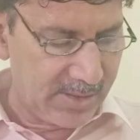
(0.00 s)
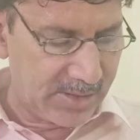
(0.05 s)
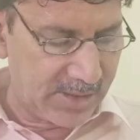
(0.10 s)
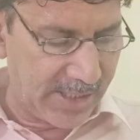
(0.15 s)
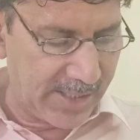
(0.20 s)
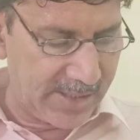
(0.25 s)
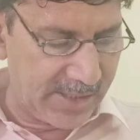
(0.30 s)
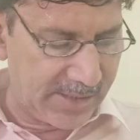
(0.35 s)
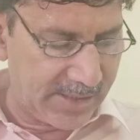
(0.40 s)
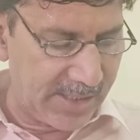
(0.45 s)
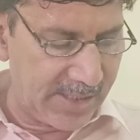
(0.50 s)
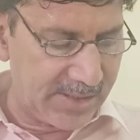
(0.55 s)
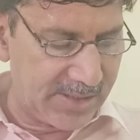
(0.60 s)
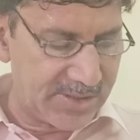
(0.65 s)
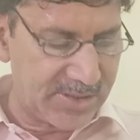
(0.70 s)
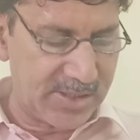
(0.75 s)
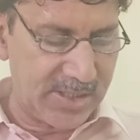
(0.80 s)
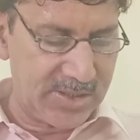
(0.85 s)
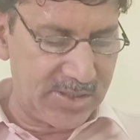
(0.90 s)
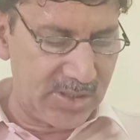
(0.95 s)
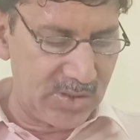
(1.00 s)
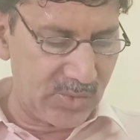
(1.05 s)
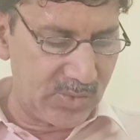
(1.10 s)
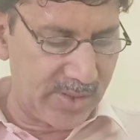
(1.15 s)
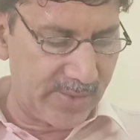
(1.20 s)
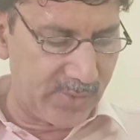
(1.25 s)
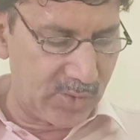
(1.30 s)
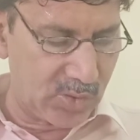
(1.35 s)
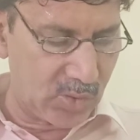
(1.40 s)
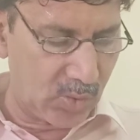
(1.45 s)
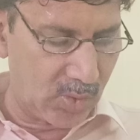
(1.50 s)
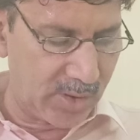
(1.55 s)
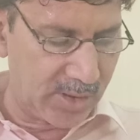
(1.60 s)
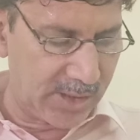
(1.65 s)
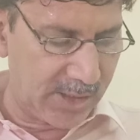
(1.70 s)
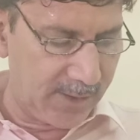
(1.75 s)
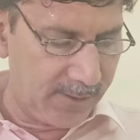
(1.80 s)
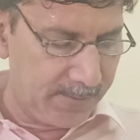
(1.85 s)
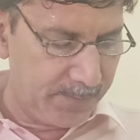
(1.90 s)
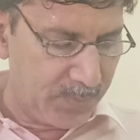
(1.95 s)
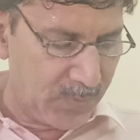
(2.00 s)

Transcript: तैयारी की है डिस्कशन जो है वो छोड़ दें